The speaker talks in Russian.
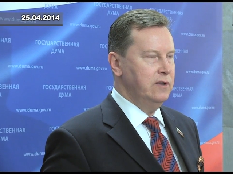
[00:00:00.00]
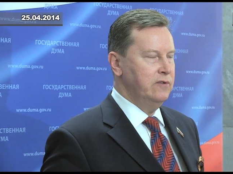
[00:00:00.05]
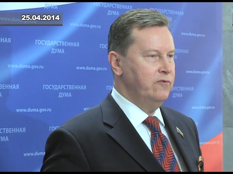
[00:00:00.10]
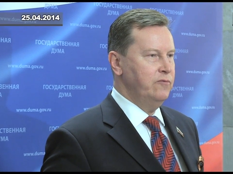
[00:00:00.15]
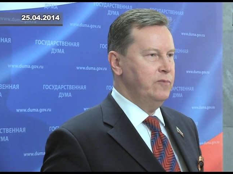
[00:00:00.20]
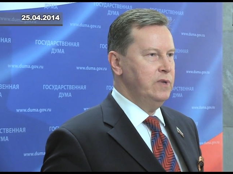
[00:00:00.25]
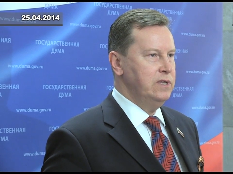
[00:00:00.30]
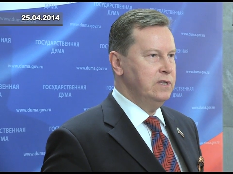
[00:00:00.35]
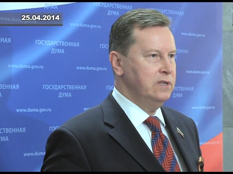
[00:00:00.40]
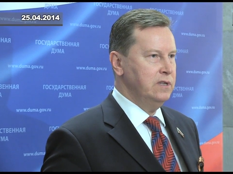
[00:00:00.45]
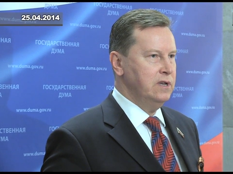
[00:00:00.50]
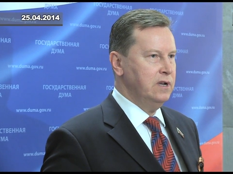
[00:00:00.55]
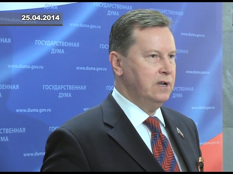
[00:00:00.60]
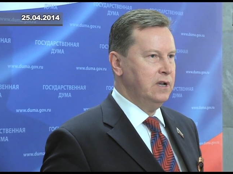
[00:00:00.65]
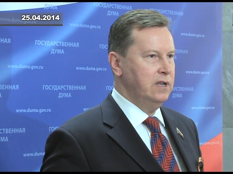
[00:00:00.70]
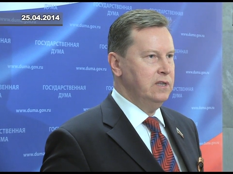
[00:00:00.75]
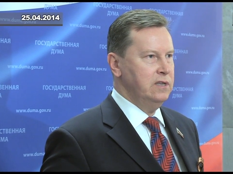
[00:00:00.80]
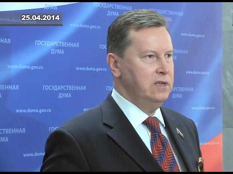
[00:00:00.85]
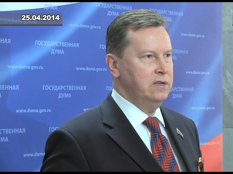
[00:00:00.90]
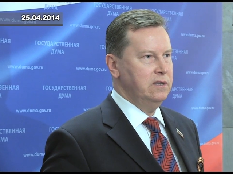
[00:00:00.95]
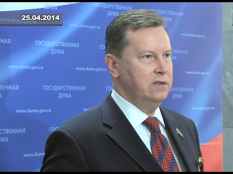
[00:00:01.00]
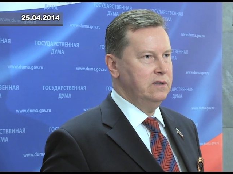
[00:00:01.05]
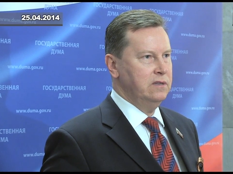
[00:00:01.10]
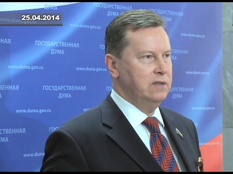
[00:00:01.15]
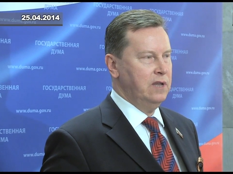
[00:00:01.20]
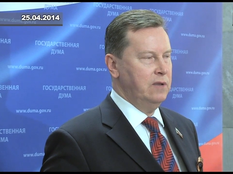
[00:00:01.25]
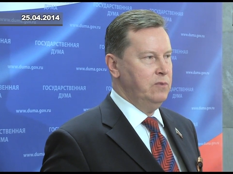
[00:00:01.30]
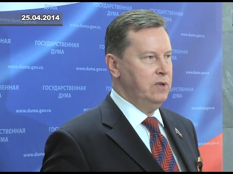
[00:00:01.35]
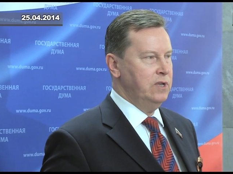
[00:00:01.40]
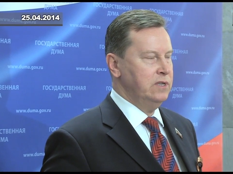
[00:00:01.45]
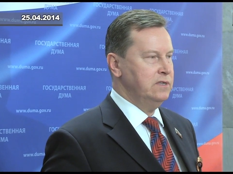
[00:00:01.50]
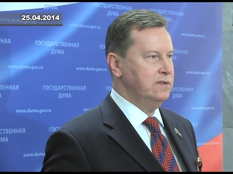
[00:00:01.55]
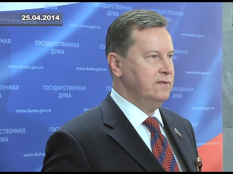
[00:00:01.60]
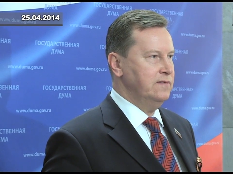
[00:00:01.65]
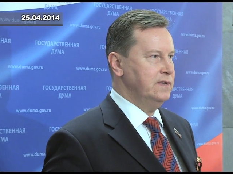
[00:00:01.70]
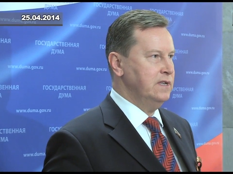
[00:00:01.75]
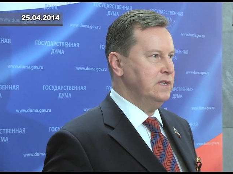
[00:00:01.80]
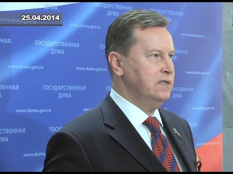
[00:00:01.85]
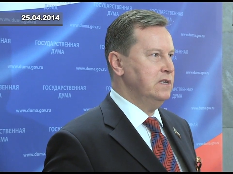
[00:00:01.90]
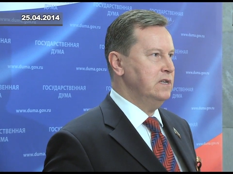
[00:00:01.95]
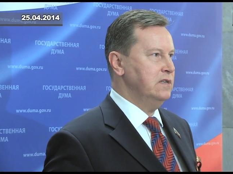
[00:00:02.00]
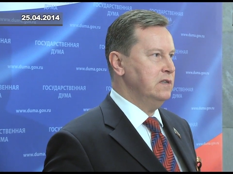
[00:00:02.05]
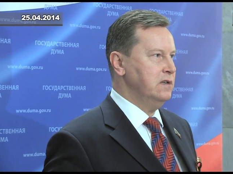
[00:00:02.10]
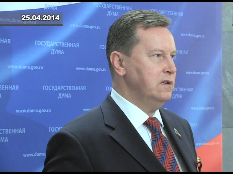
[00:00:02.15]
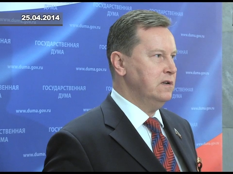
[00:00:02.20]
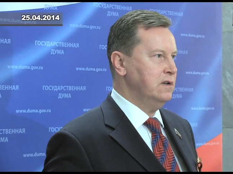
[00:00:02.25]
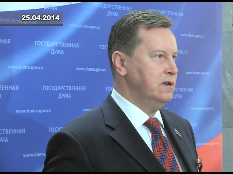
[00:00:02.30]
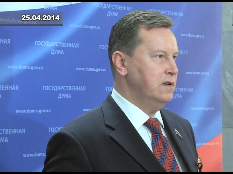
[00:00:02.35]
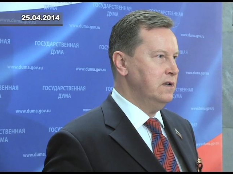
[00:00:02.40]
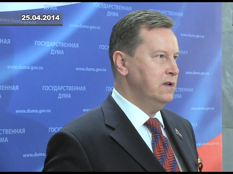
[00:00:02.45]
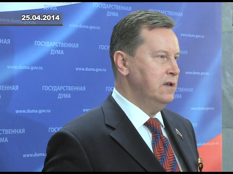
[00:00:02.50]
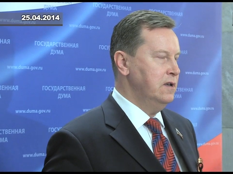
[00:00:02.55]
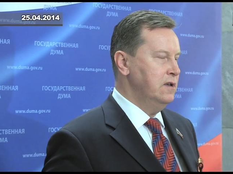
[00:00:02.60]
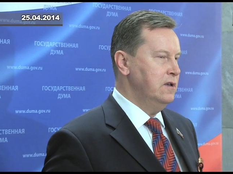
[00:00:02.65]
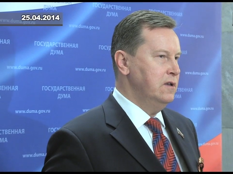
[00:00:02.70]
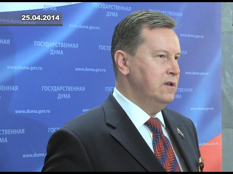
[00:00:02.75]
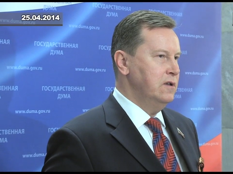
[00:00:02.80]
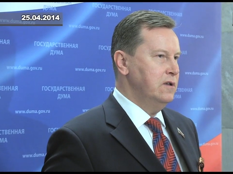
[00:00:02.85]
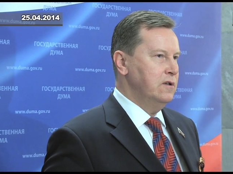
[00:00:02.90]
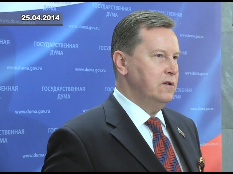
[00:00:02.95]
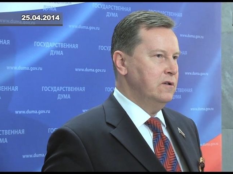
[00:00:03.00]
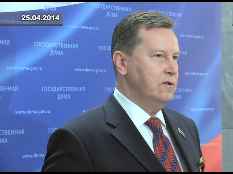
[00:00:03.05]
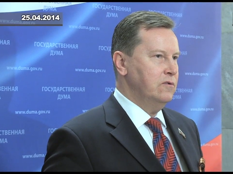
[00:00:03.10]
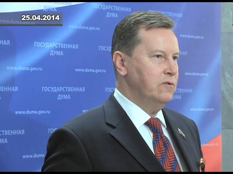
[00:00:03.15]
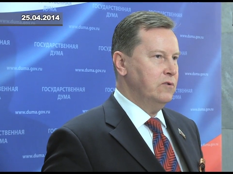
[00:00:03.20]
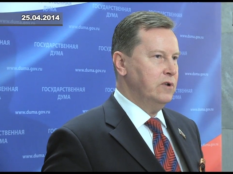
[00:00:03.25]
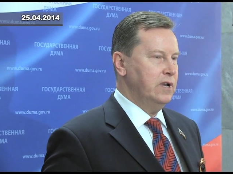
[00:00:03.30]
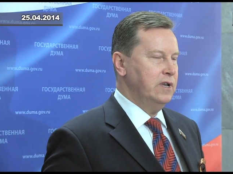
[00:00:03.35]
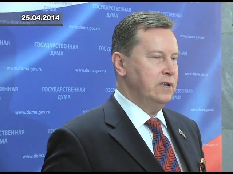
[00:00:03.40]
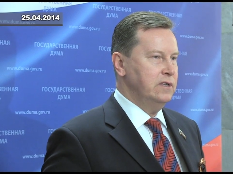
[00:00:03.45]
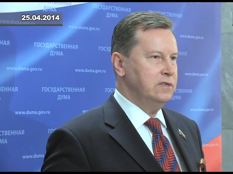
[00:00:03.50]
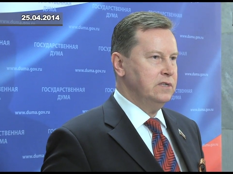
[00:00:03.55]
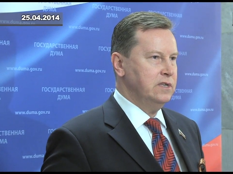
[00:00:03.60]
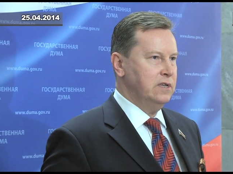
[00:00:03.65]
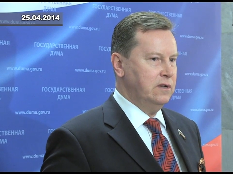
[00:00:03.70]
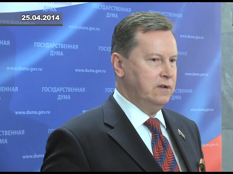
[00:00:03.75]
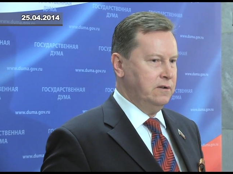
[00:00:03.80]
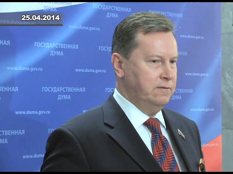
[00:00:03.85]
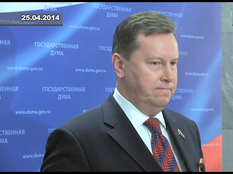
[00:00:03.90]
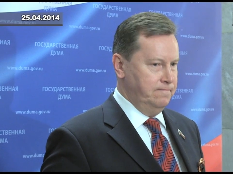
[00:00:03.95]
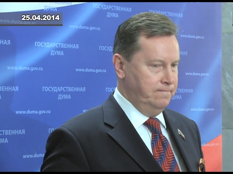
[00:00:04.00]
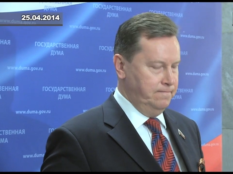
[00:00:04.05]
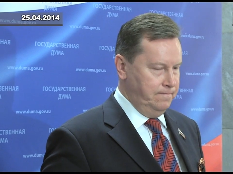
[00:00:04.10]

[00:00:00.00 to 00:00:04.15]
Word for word: в митингах, они томятся в застенках украинских